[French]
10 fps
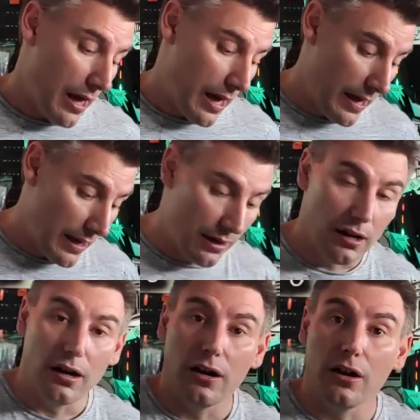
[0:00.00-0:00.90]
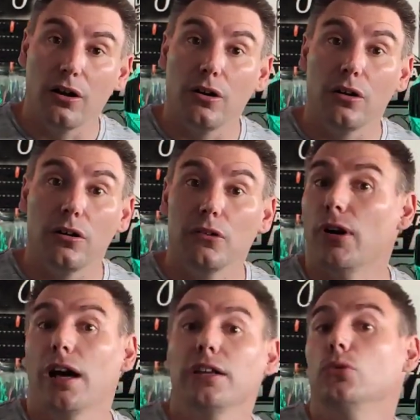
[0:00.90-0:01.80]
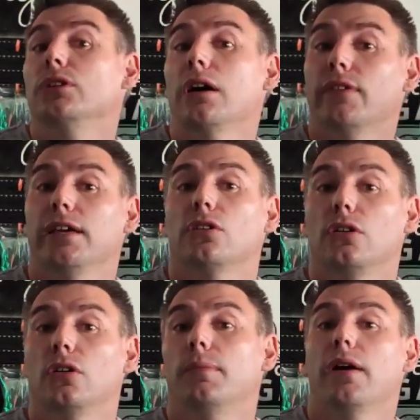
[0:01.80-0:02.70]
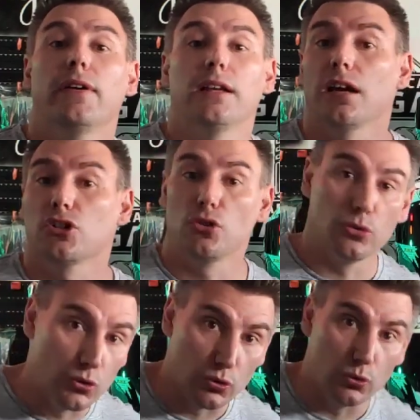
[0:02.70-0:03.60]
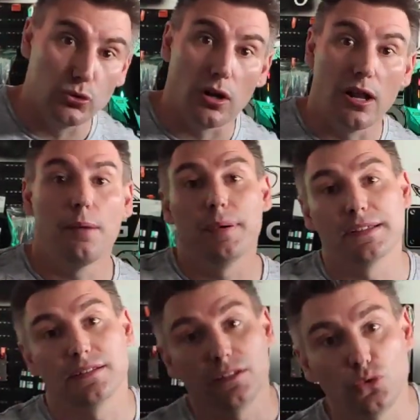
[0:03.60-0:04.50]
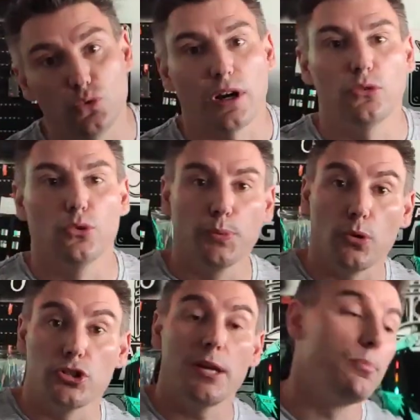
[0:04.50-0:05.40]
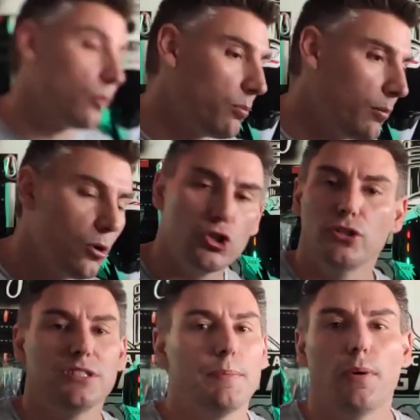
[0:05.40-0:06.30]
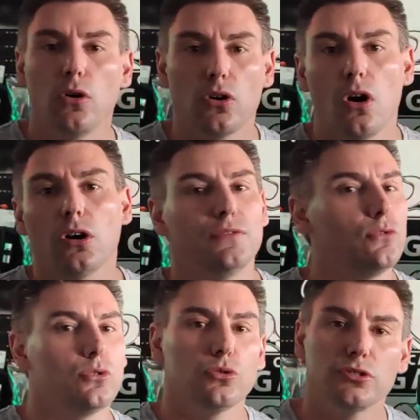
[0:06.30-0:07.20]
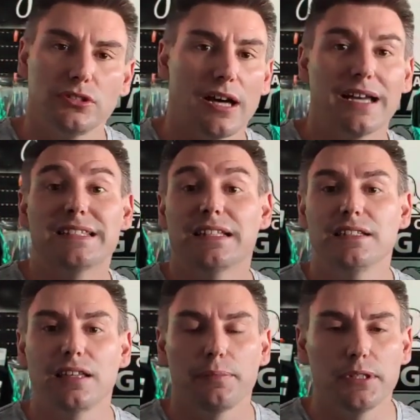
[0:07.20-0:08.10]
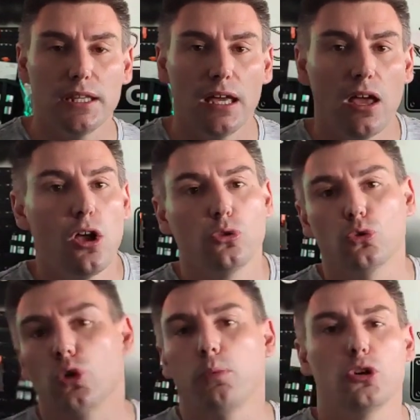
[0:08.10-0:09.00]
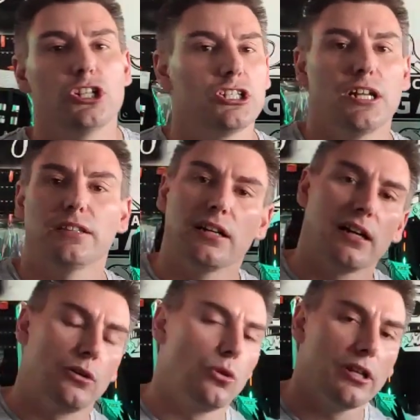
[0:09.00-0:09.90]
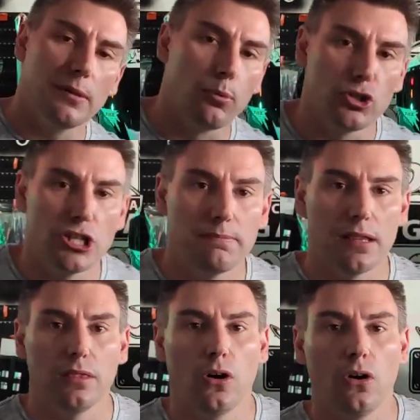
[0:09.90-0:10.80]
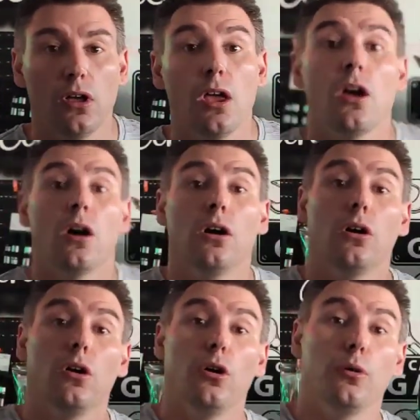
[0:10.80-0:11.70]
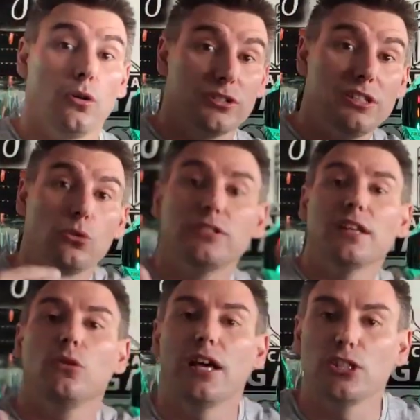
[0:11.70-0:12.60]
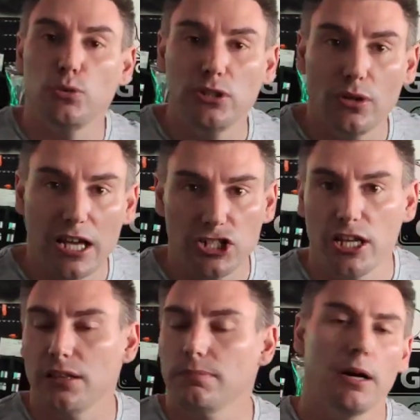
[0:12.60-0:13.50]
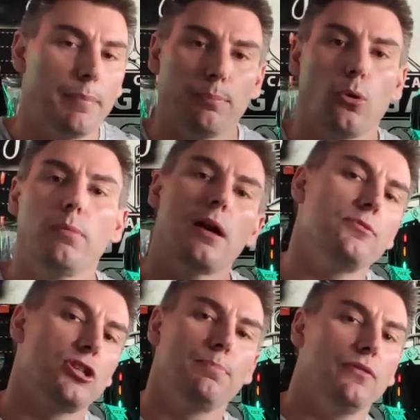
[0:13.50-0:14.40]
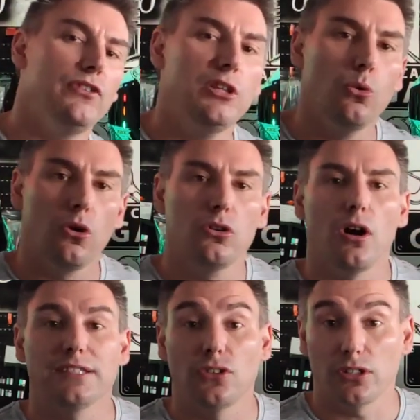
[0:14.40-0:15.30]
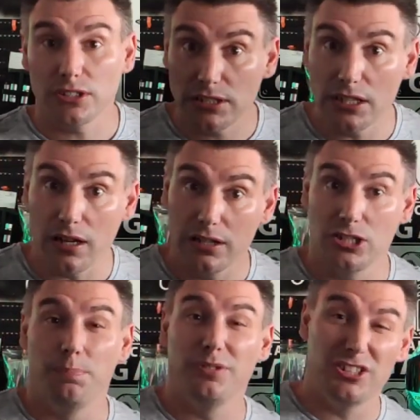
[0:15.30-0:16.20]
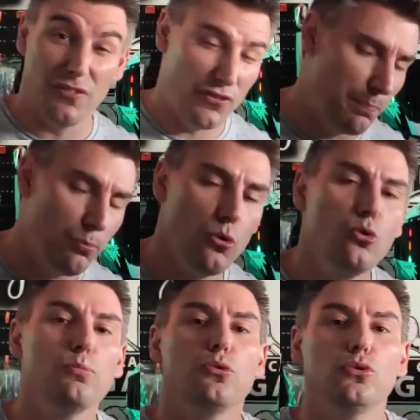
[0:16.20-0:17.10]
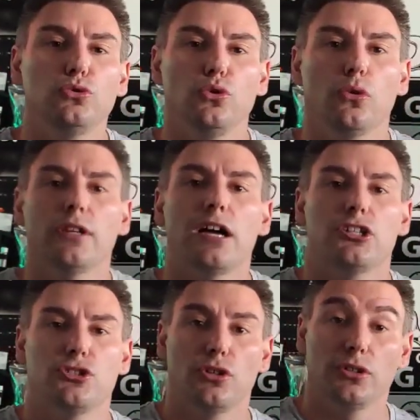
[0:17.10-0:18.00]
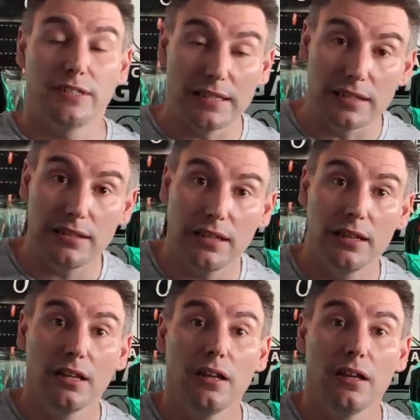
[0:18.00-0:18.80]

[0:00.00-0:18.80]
Euh, et, voilà, et donc avec, euh, bah, avec l'argent de ce scooter-là, passer sur un autre projet. Pour le moment, je ne sais pas encore, il faut que ça reste à déterminer. Donc le projet, je l'attaquerai que l'année prochaine maintenant. Euh, en ce qui concerne de la suite de la chaîne, bah, pas de problème, j'ai plein de vidéos encore à sortir. J'ai fait beaucoup beaucoup de tournages cet été.